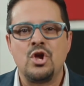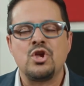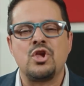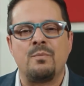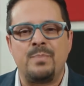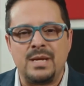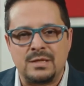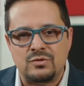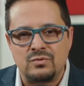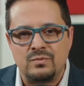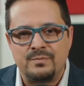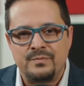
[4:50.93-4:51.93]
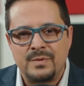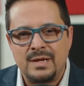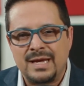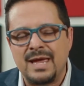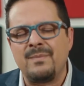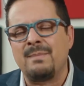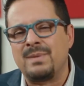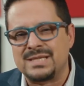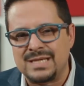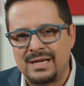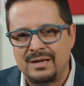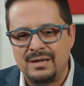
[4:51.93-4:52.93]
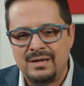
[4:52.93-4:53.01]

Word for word: ¿Qué opinas tú? ¿Qué va a pasar?